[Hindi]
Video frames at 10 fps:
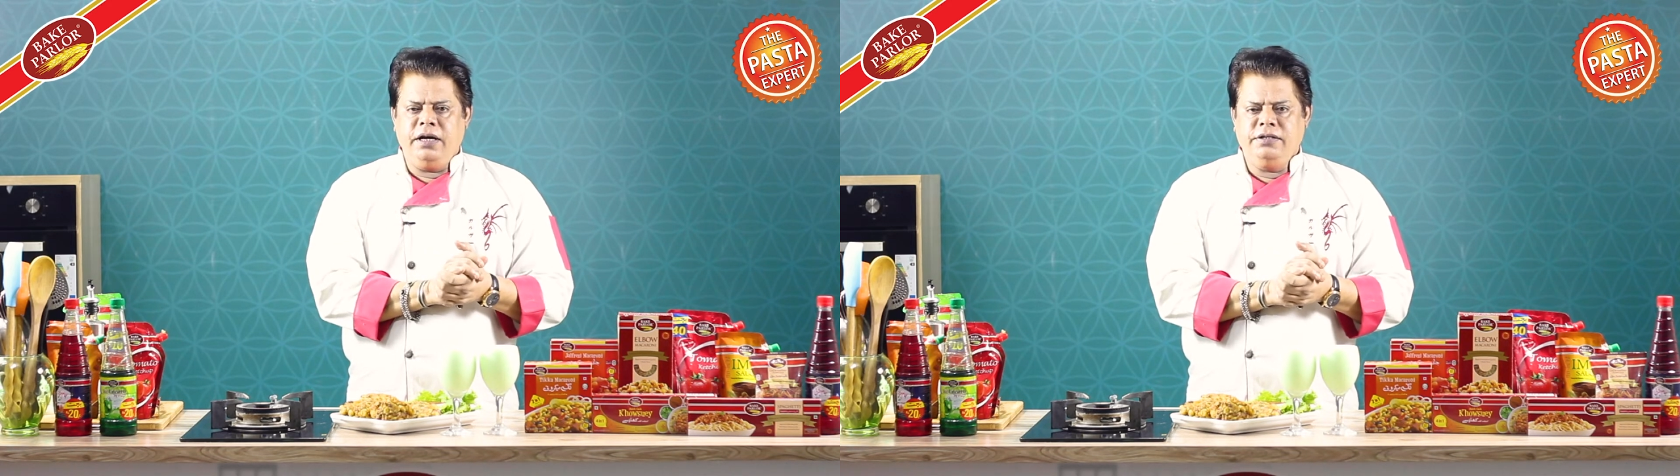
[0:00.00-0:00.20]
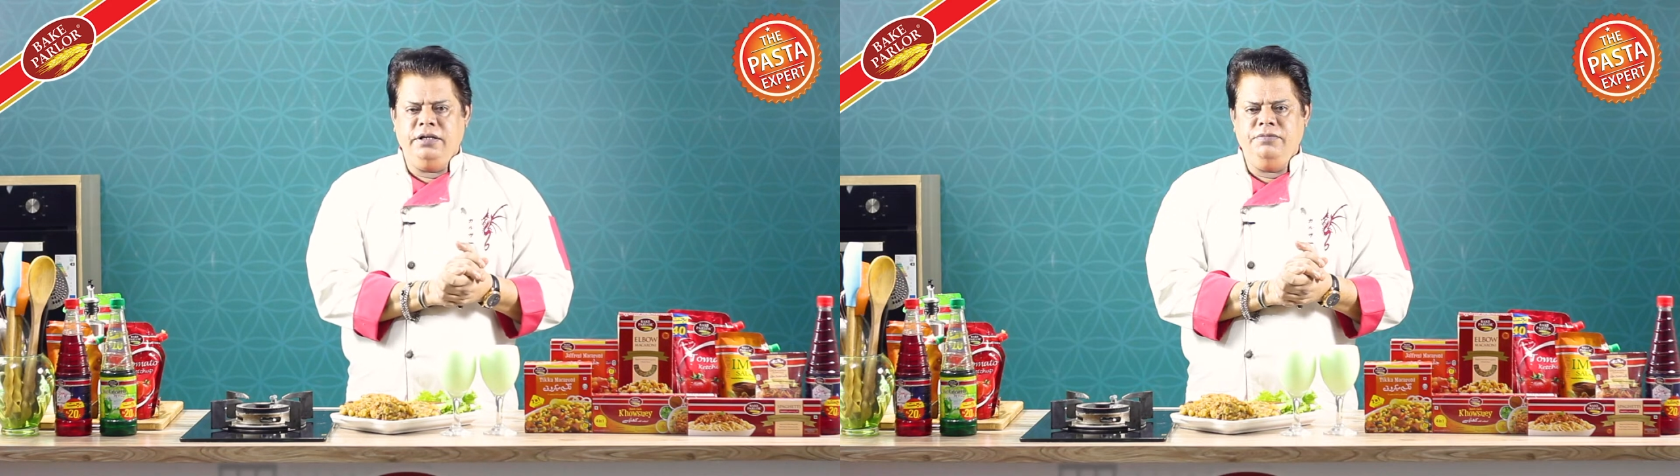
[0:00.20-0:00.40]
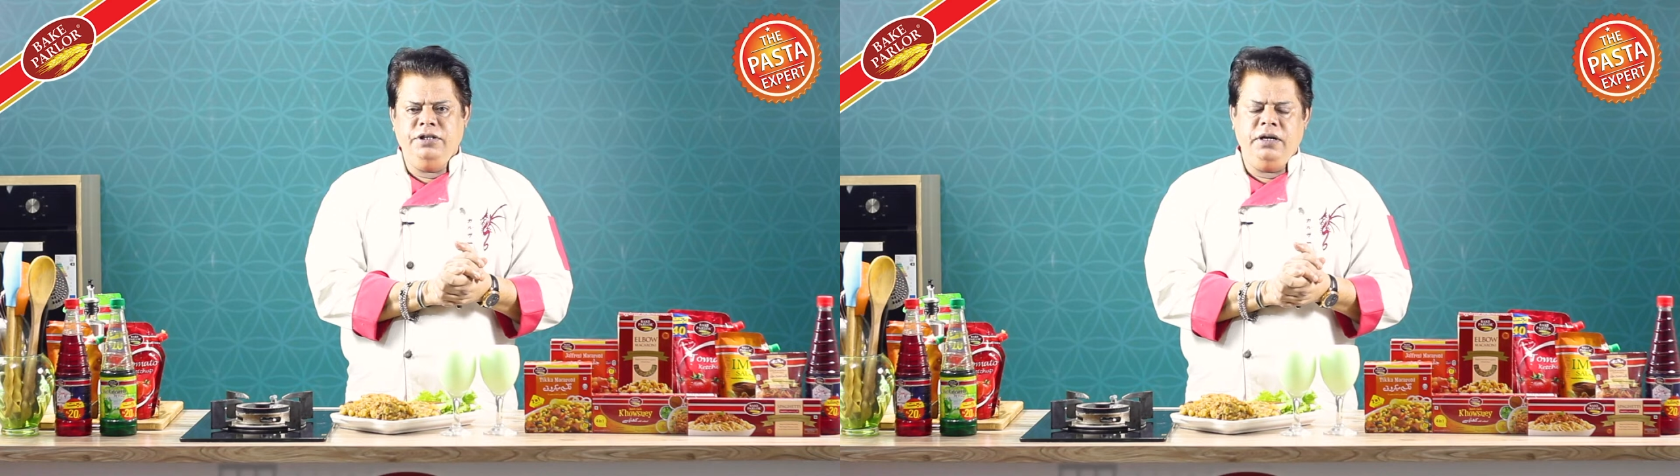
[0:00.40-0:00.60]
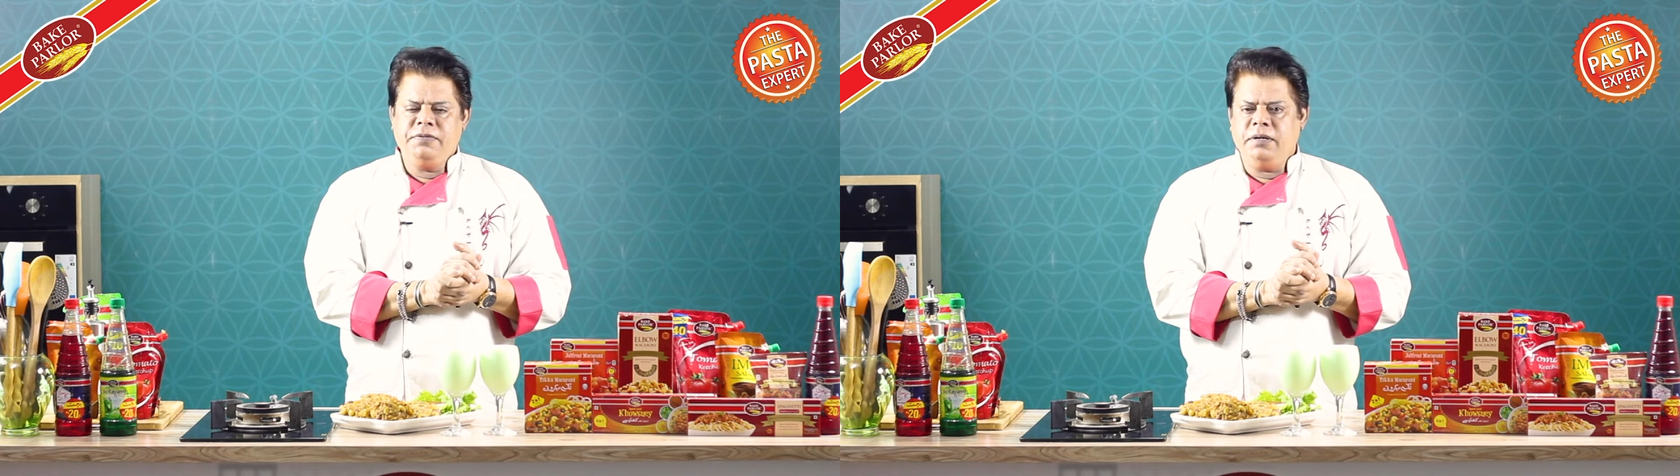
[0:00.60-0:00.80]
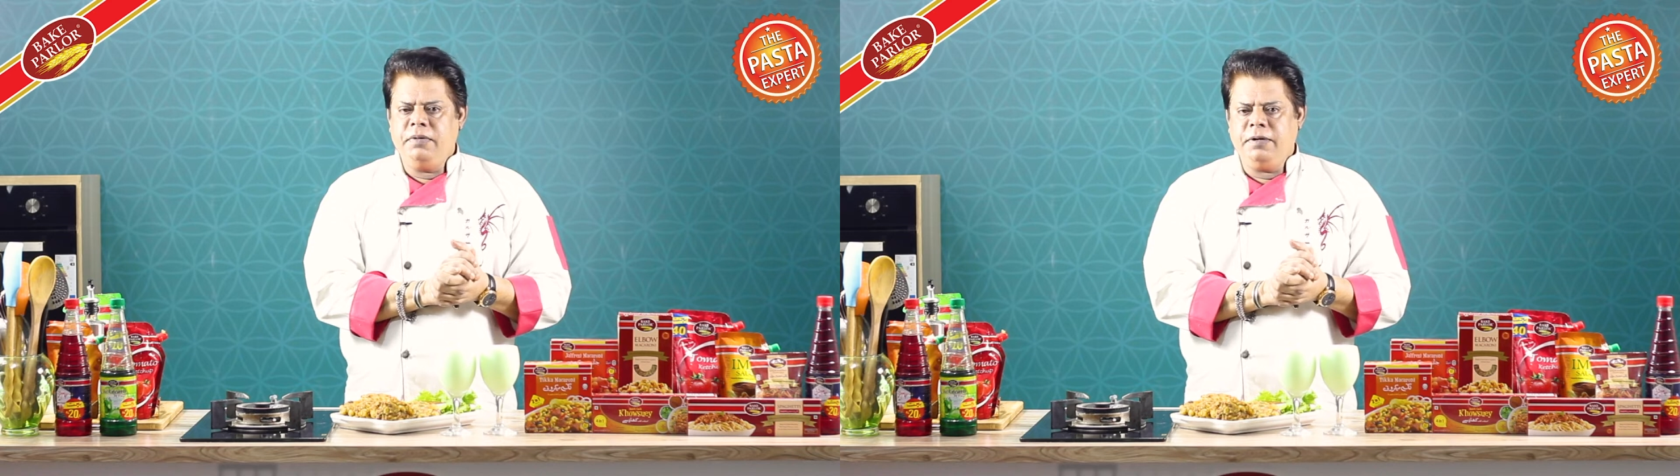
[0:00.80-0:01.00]
आइसक्रीम सीरप
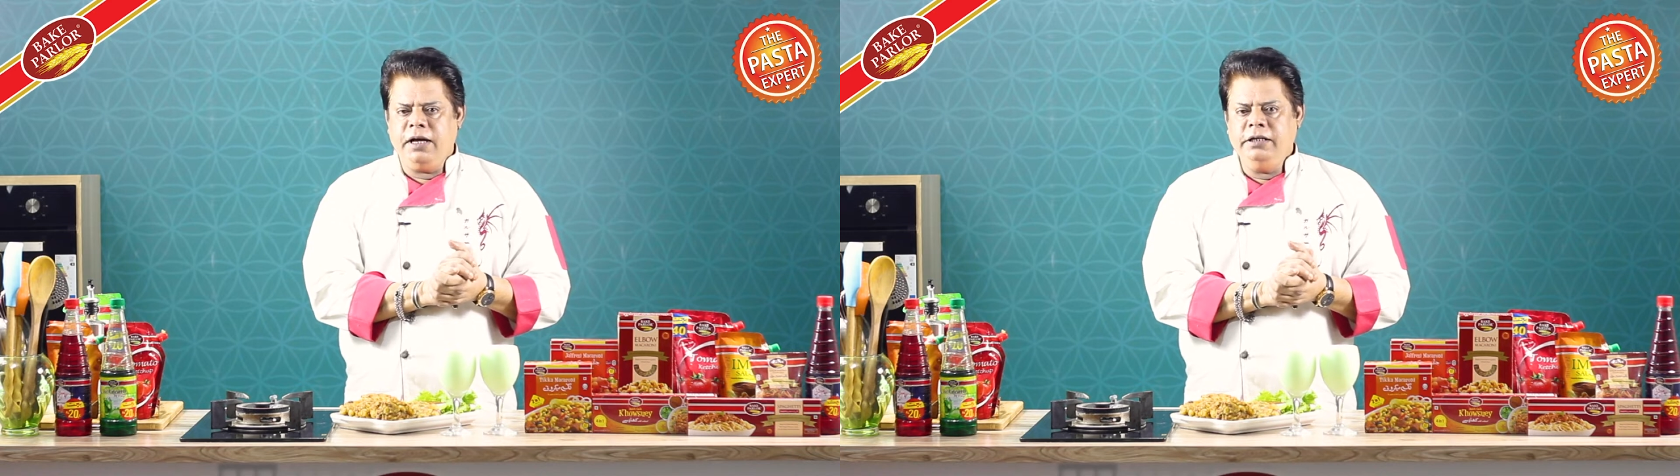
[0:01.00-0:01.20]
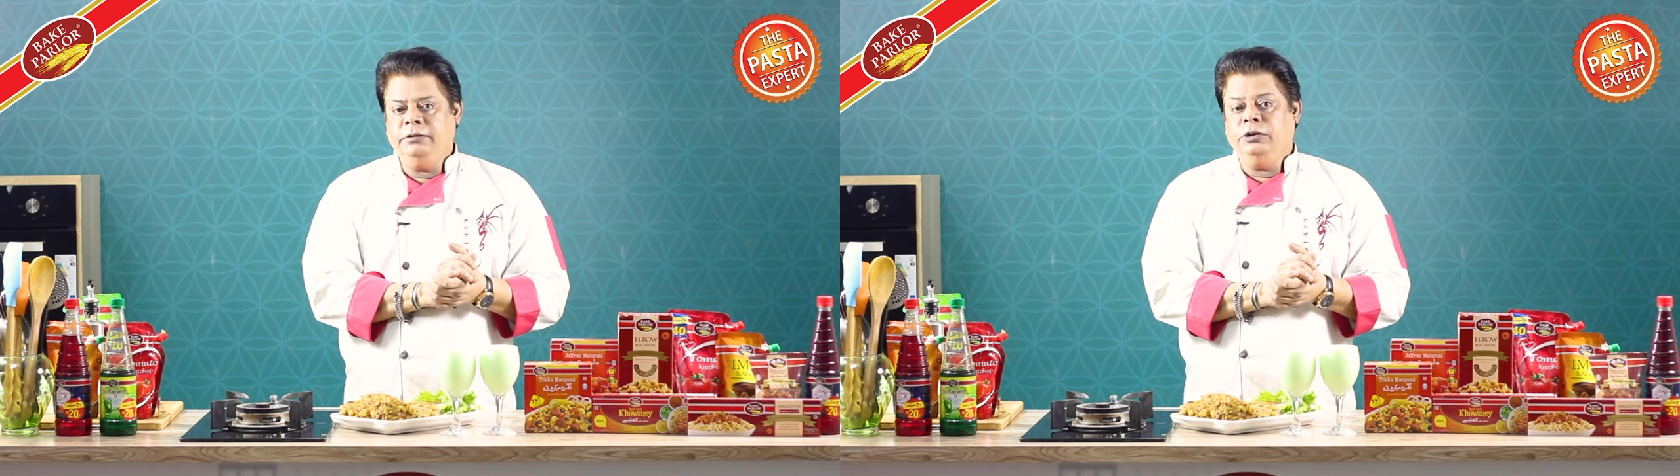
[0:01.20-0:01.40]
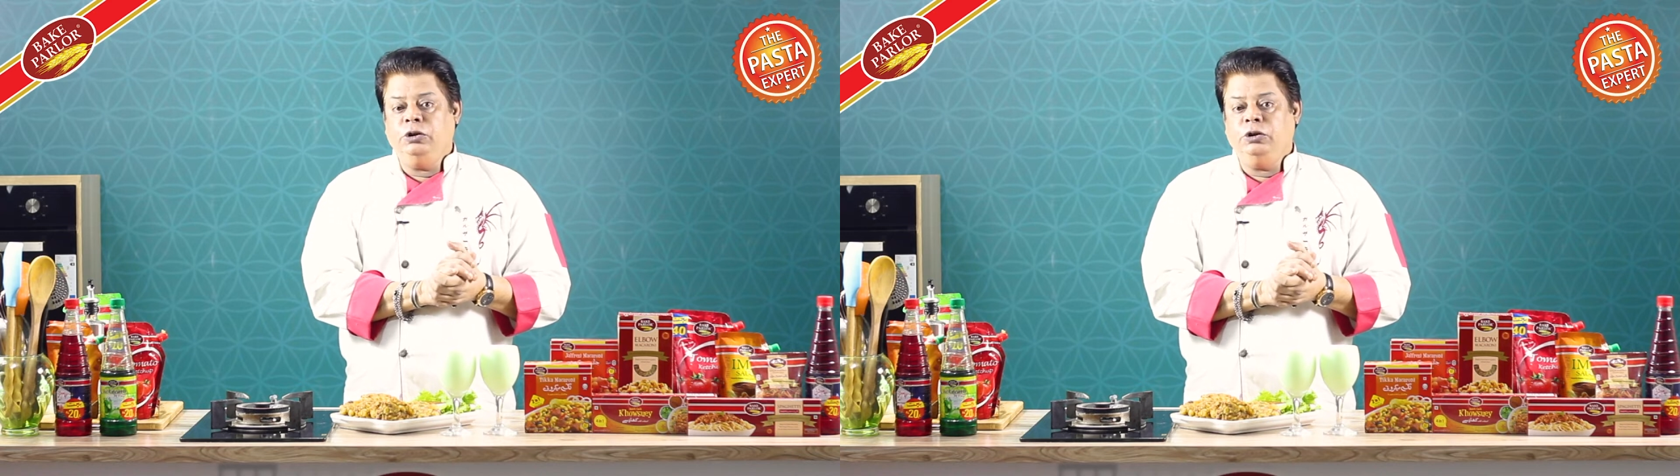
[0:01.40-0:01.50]
भी हमने बनाई